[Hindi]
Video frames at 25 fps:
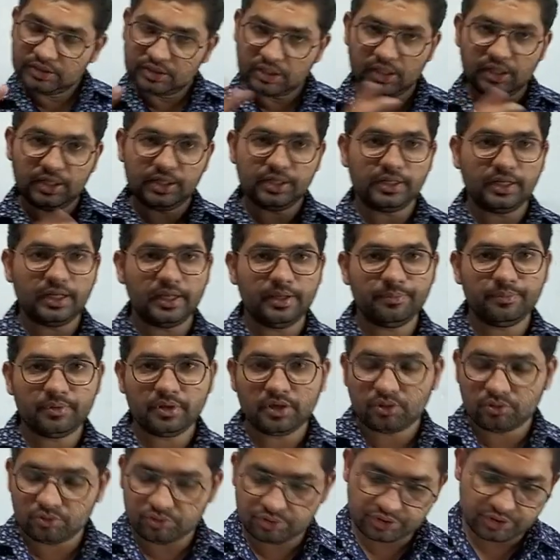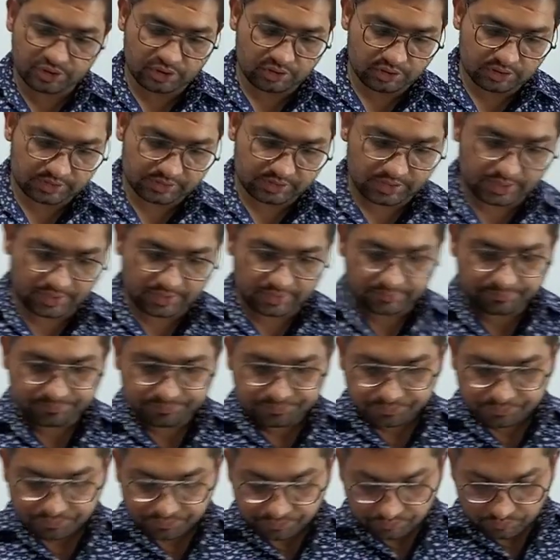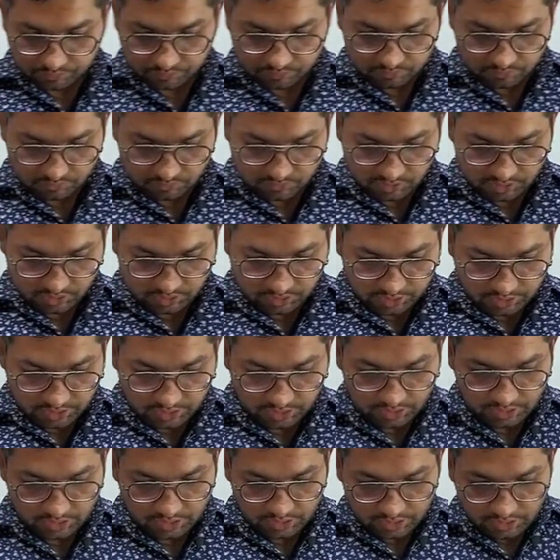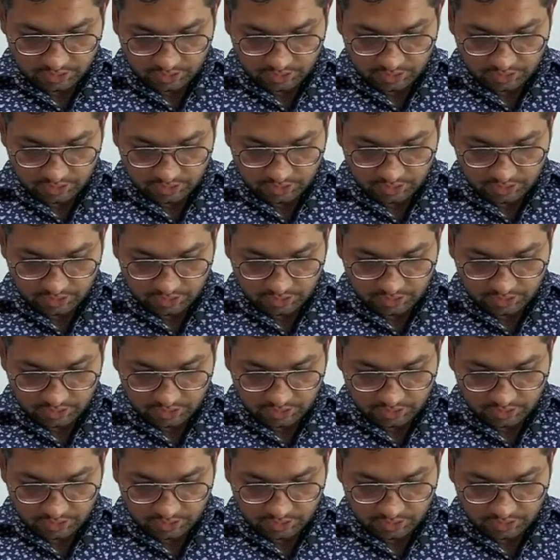थर्ड टाइप का क्वेश्चन आते हैं कि